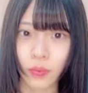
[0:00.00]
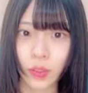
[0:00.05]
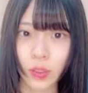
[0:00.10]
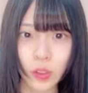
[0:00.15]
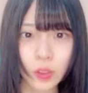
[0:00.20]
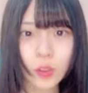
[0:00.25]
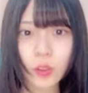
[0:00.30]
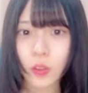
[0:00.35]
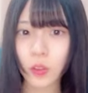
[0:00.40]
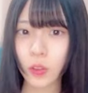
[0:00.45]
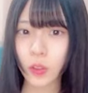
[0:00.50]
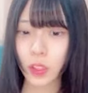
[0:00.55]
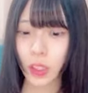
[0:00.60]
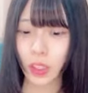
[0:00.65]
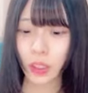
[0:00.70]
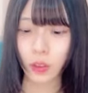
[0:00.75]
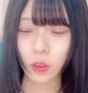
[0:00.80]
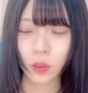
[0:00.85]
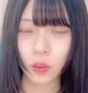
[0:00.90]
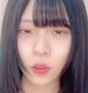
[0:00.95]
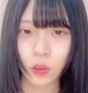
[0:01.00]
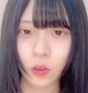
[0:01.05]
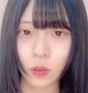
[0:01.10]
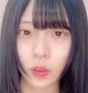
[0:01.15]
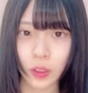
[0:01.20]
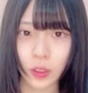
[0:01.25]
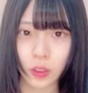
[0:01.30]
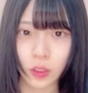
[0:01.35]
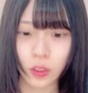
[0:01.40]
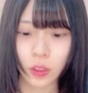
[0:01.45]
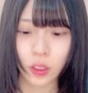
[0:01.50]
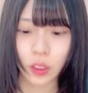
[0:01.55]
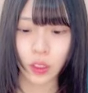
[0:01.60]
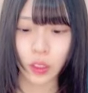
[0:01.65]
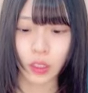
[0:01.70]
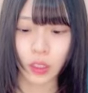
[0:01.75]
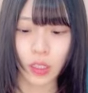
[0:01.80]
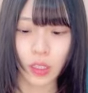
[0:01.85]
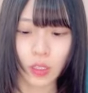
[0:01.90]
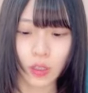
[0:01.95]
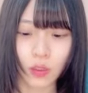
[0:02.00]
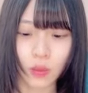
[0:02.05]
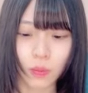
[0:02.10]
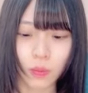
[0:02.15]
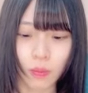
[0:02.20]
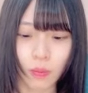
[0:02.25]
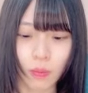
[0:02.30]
そう大阪のフェスに行ってる